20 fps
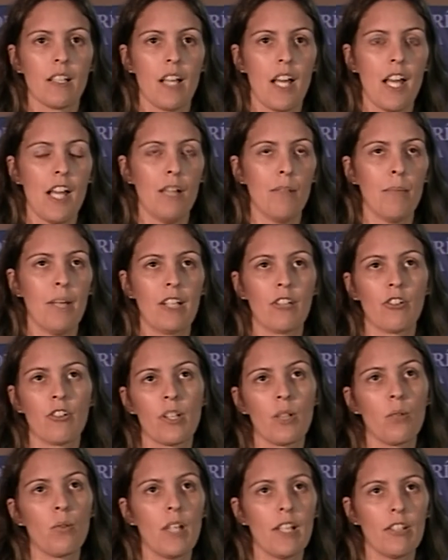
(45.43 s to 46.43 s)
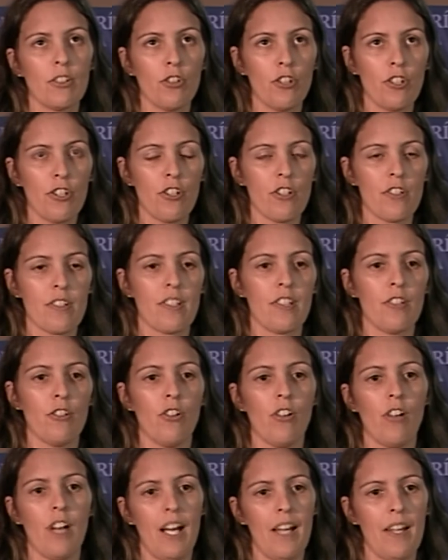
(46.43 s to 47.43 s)
El marco regulatorio ha
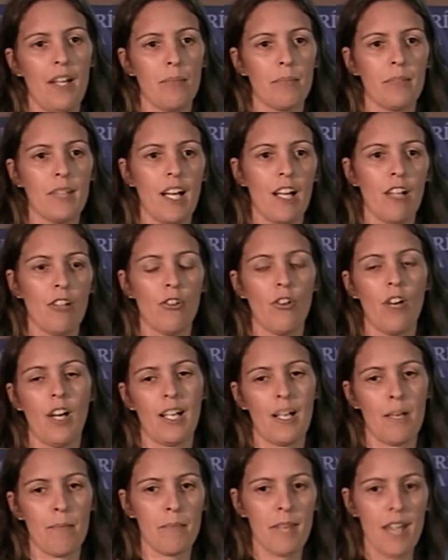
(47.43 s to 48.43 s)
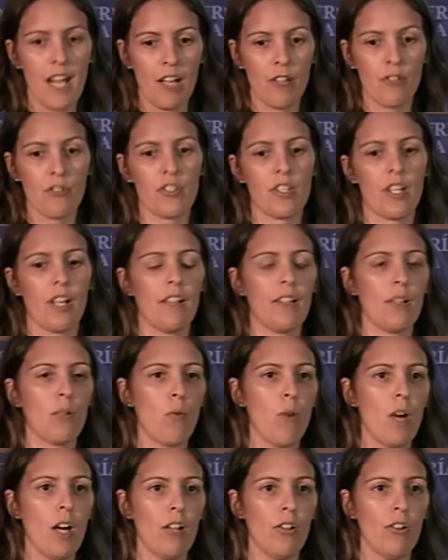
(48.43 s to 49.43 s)
sido adaptado, ha cambiado y se ha
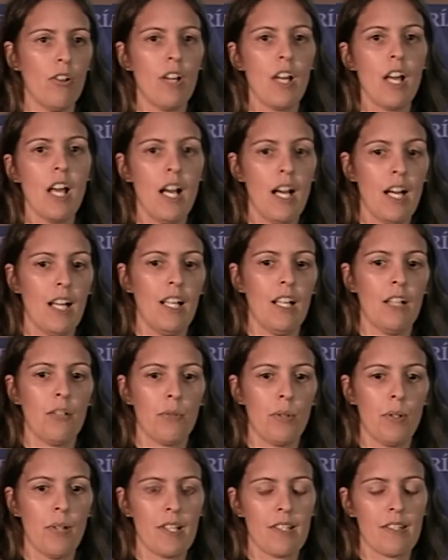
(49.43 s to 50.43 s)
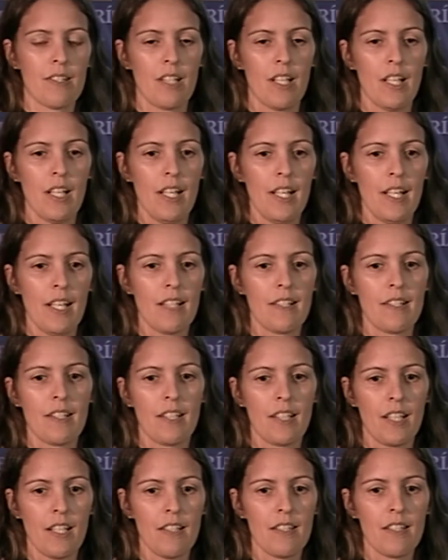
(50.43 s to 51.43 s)
adecuado a las nuevas
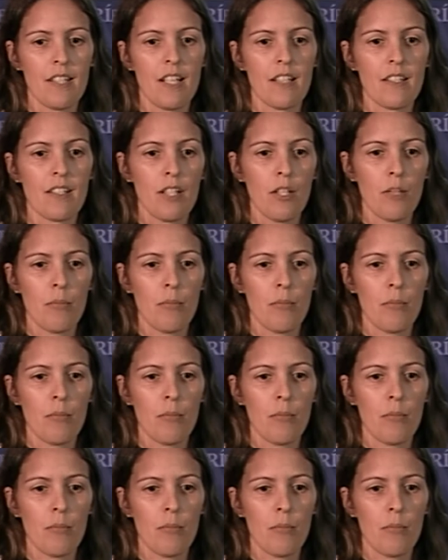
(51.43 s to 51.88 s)
exigencias,